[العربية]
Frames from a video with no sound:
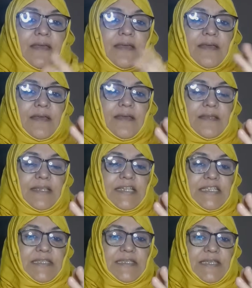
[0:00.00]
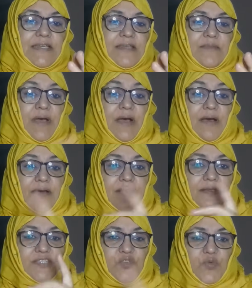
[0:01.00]
آه، داكشي ديال
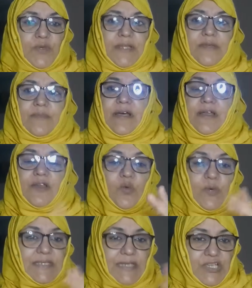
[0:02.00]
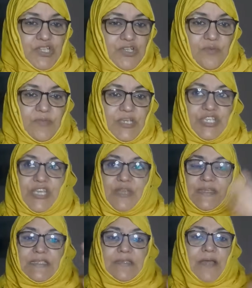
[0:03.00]
الماء تيواد الماء القواد حاشاكم اللي
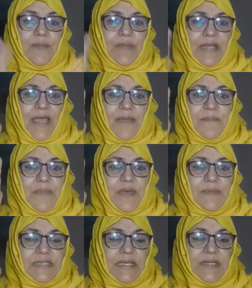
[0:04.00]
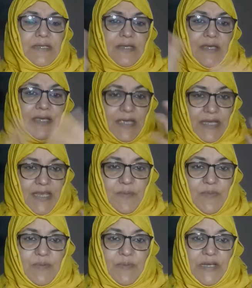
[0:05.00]
جايه من السطح من الحمام ديال
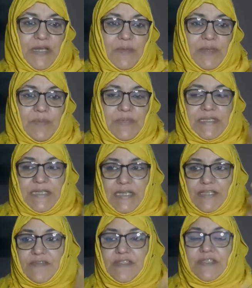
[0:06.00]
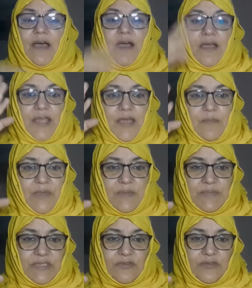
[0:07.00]
الحمام المغربي البلدي اللي عندي في السطح
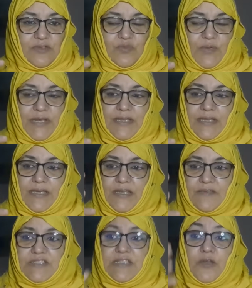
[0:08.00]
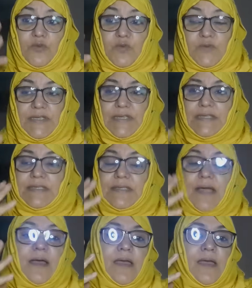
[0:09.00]
الحمام الطواليت اللي كاينه في السطح الكوزينه في
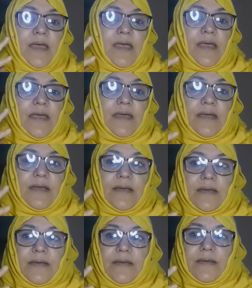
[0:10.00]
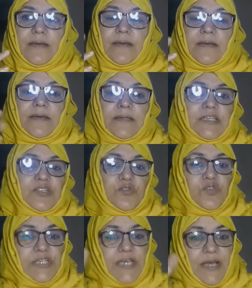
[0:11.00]
السطح آه، داكشي
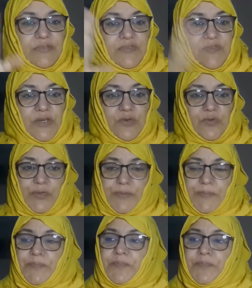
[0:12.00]
كلشي هابط في لاكور